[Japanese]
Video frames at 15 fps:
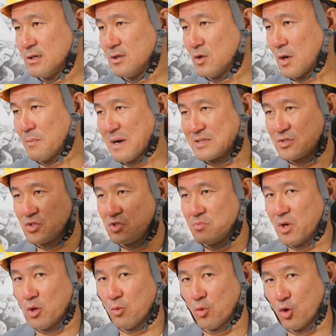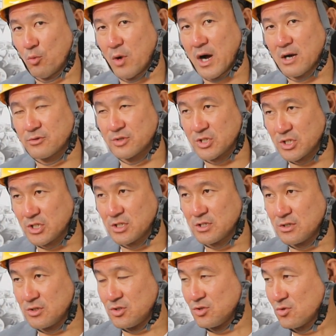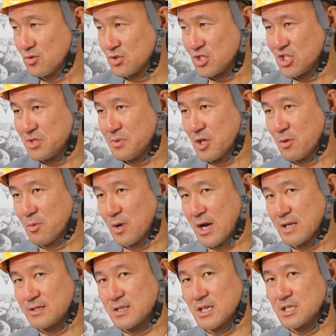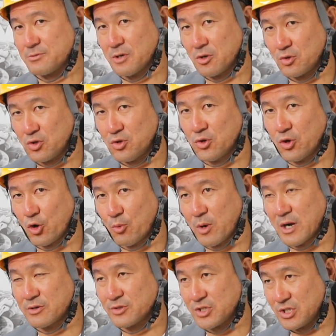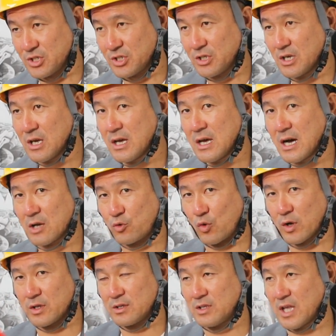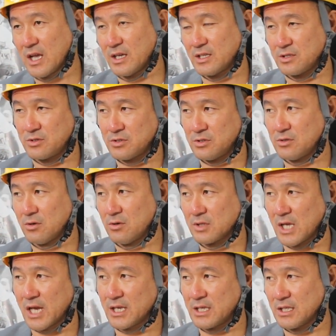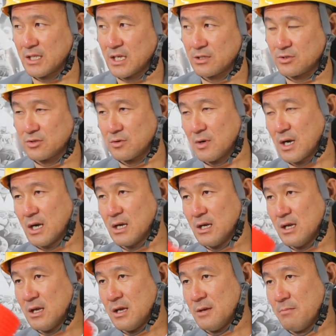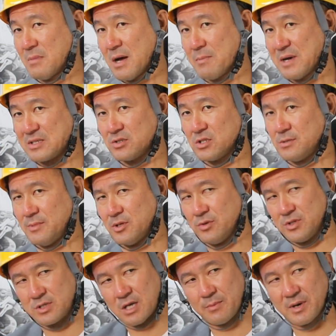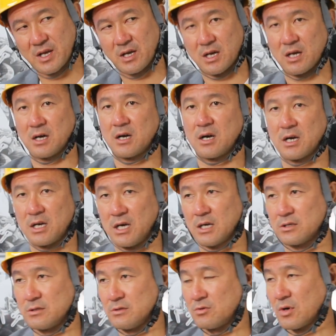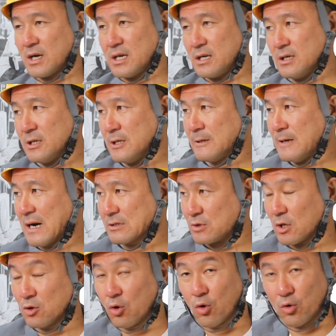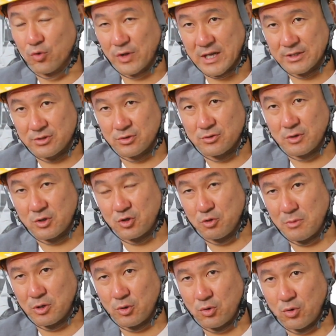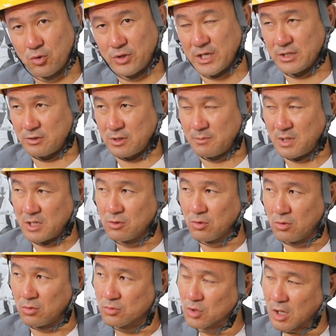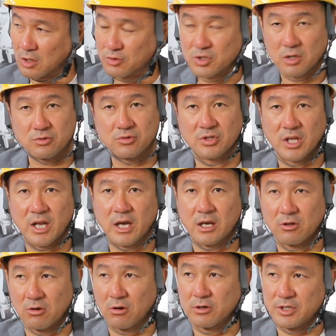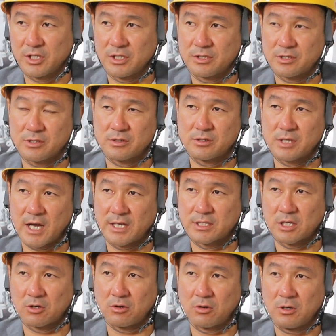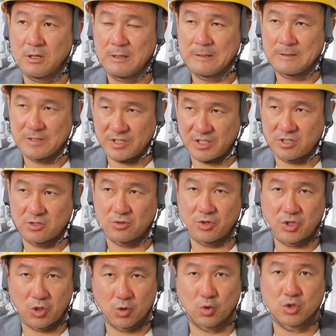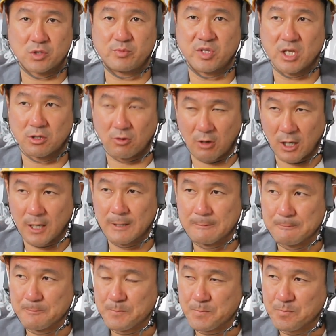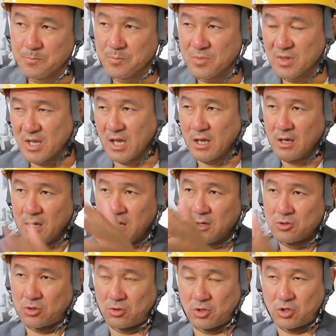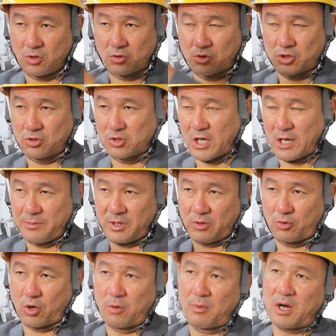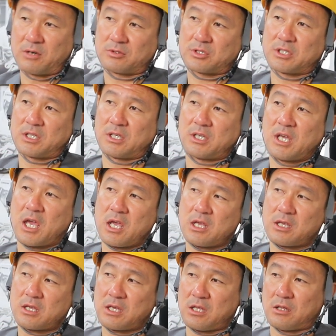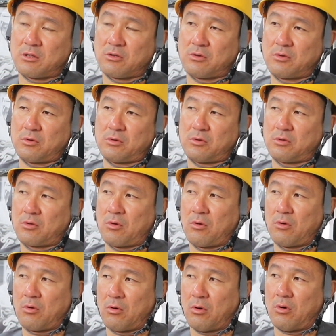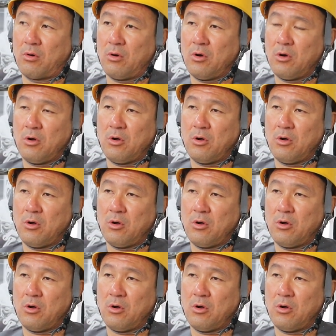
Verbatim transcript: 要は松締めのものもあるし15日締めのもの20日締めの給料もあるしあとは電気水道代金なんていうのは、まあ、松締めの5日払いかなんかかなとか。あとはローンなんちゅうのは車のローンなんちゅうのは、まあ、ローンとかうちは組んでないけどリース会社のリースの引き落とし日だとかでその引き落としのタイミングとかもあるしだって現金っていうのを